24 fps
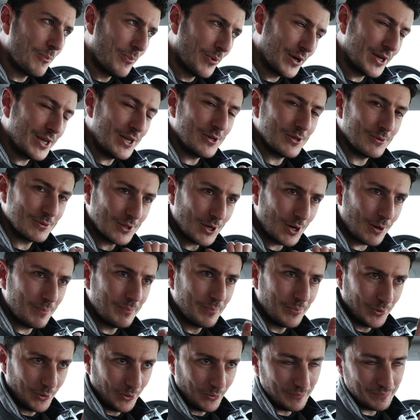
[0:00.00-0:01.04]
un pochino
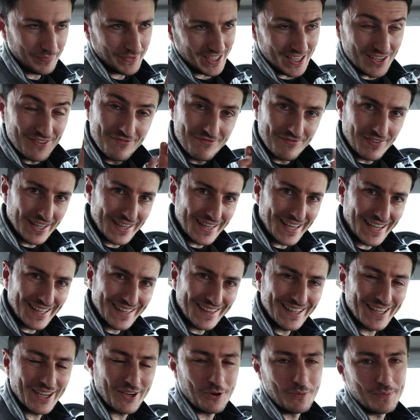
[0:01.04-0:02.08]
troppo
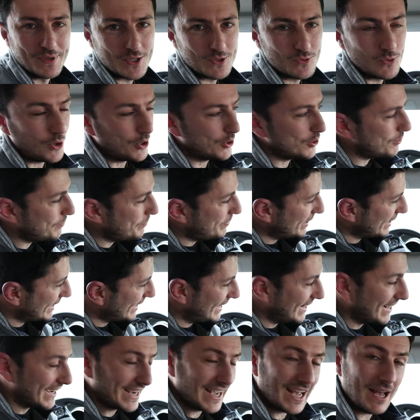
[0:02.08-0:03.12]
invadente come suono
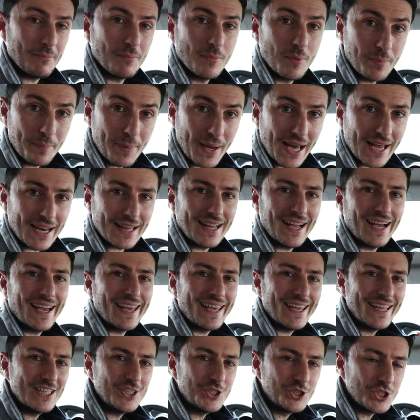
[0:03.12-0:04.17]
perché la cam parla
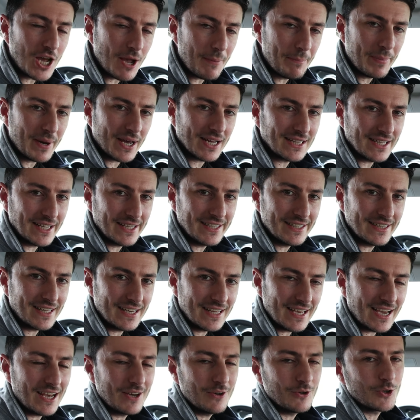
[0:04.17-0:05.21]
e già parla in
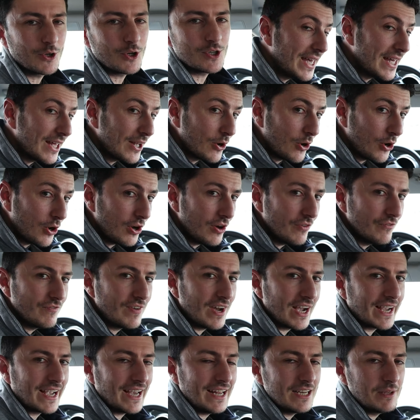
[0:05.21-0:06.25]
italiano, però
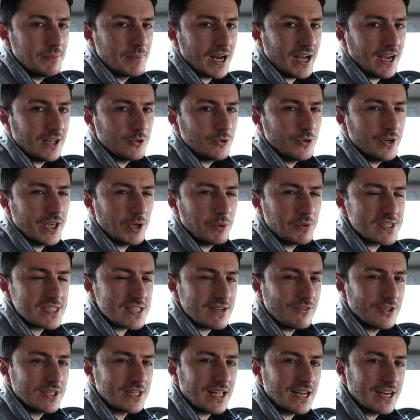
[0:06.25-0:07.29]
va calibrato e
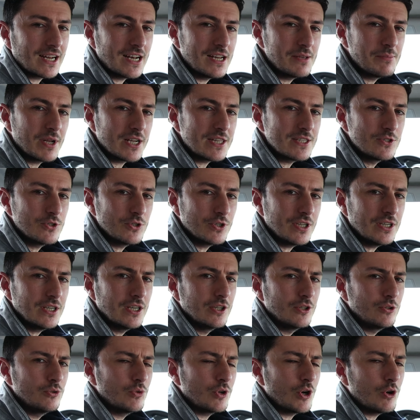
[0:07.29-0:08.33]
questa volta la
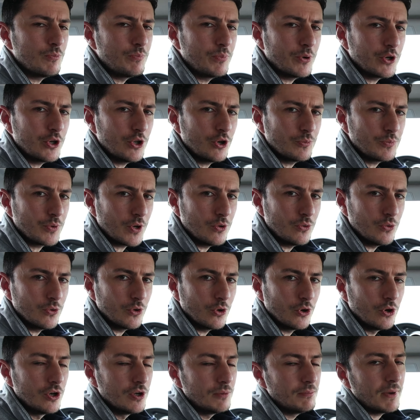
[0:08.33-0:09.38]
calibrazione dura un pochino più a
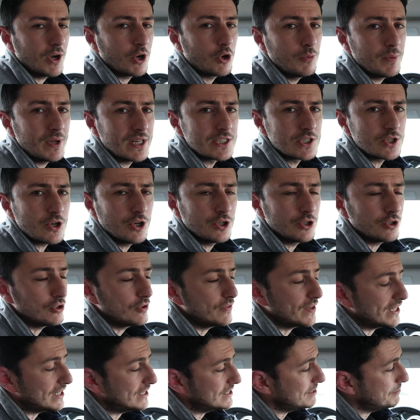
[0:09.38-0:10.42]
lungo, ma come al solito
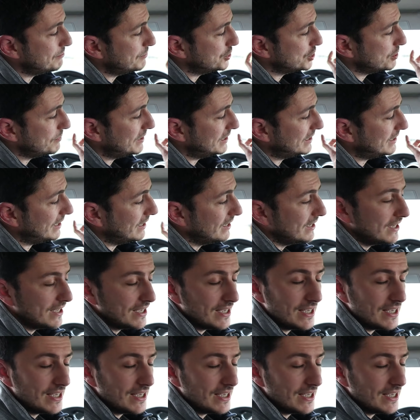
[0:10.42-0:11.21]
dovrete semplicemente